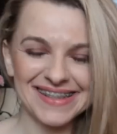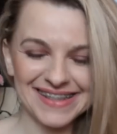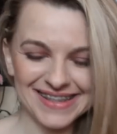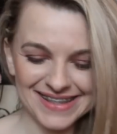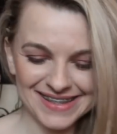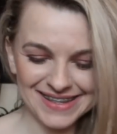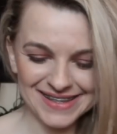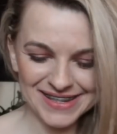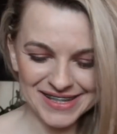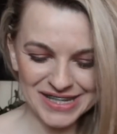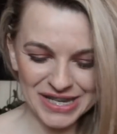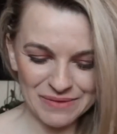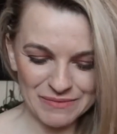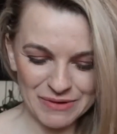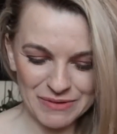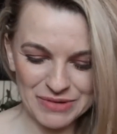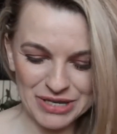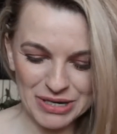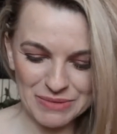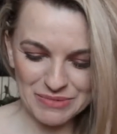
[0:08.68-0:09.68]
I chciałam
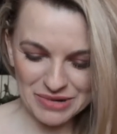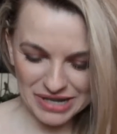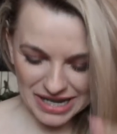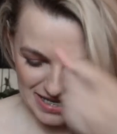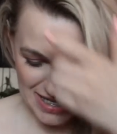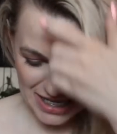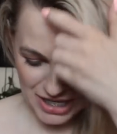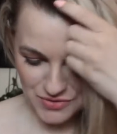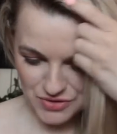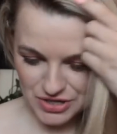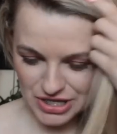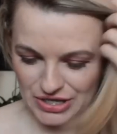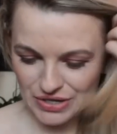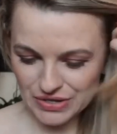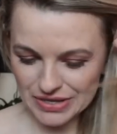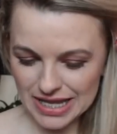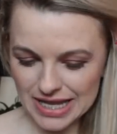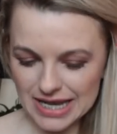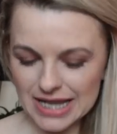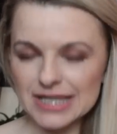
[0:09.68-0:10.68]
Wam dzisiaj pokazać
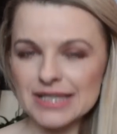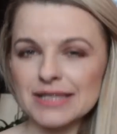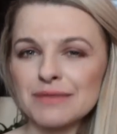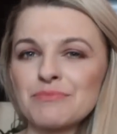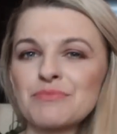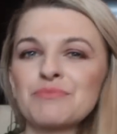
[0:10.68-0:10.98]
wszystko naraz.